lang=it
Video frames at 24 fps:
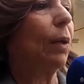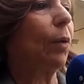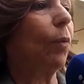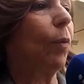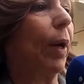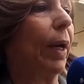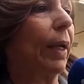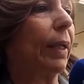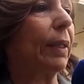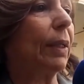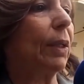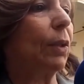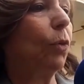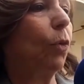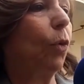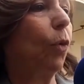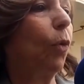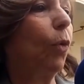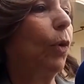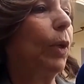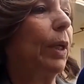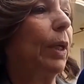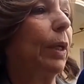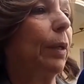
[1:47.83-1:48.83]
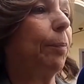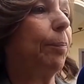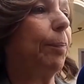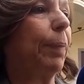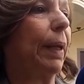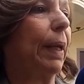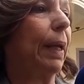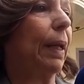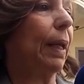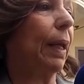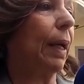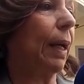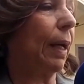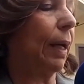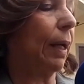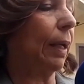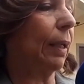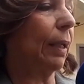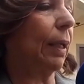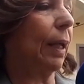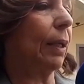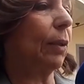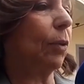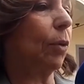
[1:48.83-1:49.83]
Guardi, noi per la,
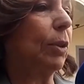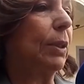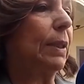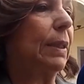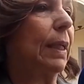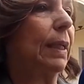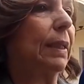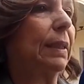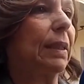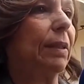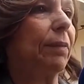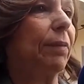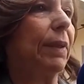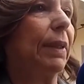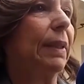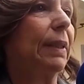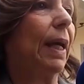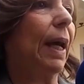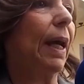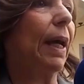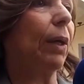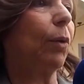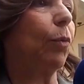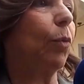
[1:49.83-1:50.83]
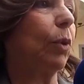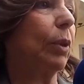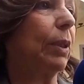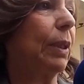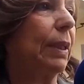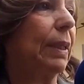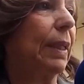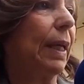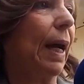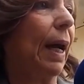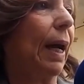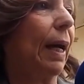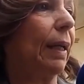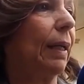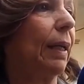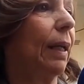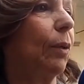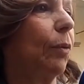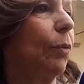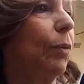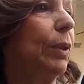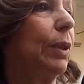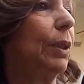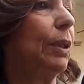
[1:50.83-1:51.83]
la, nostra attività è
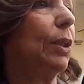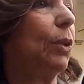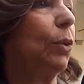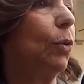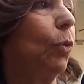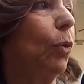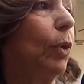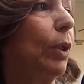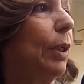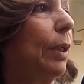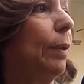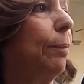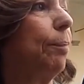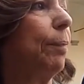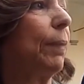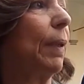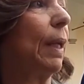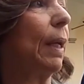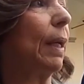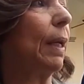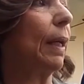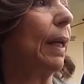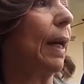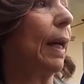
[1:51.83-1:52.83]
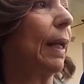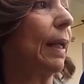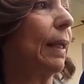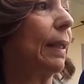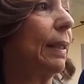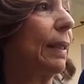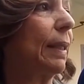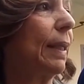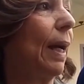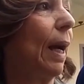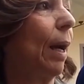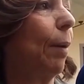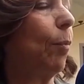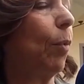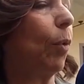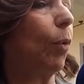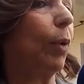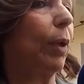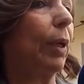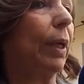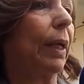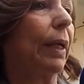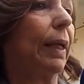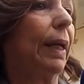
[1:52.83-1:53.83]
quotidiana, quindi noi mm, garantiamo
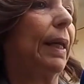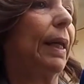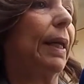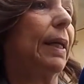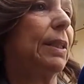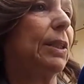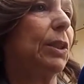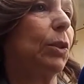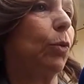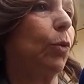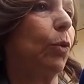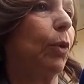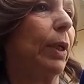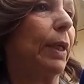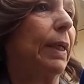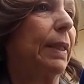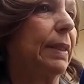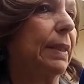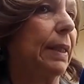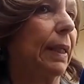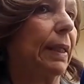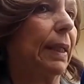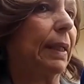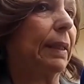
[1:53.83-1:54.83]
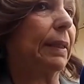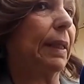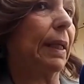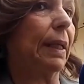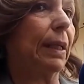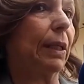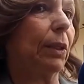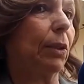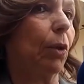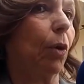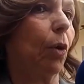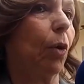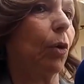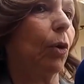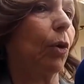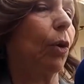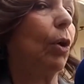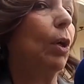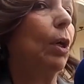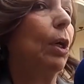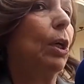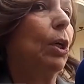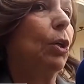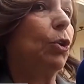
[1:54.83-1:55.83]
quella che è la sicurezza del territorio.
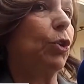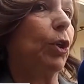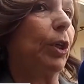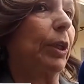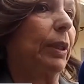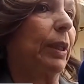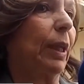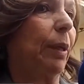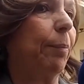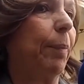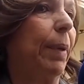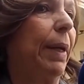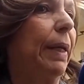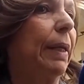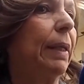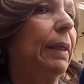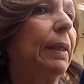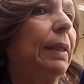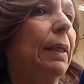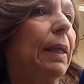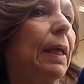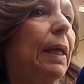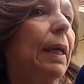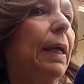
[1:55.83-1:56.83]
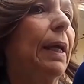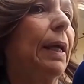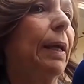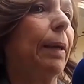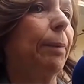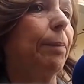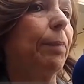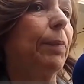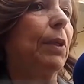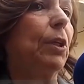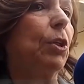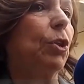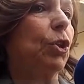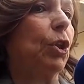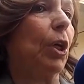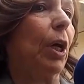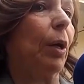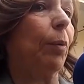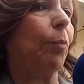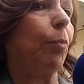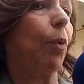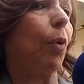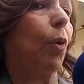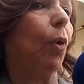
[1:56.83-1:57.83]
Certamente
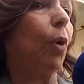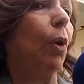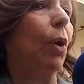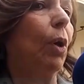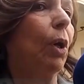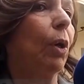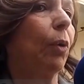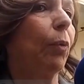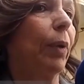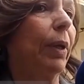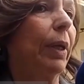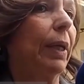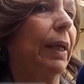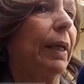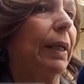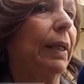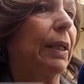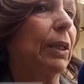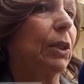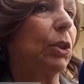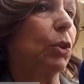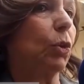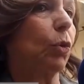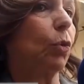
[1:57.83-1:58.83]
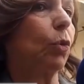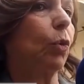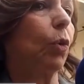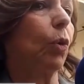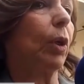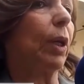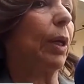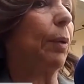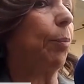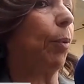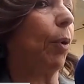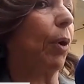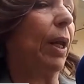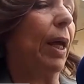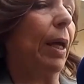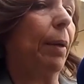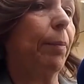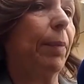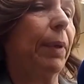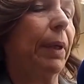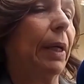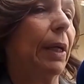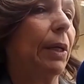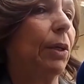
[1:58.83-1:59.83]
diciamo, quelle che sono le
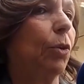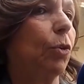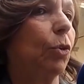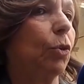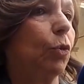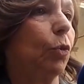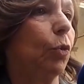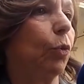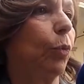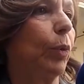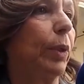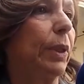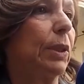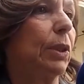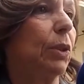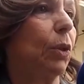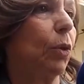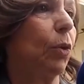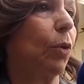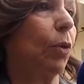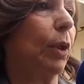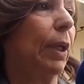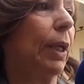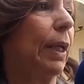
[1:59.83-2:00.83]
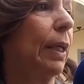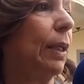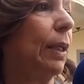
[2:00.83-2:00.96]
polemiche, io su questo non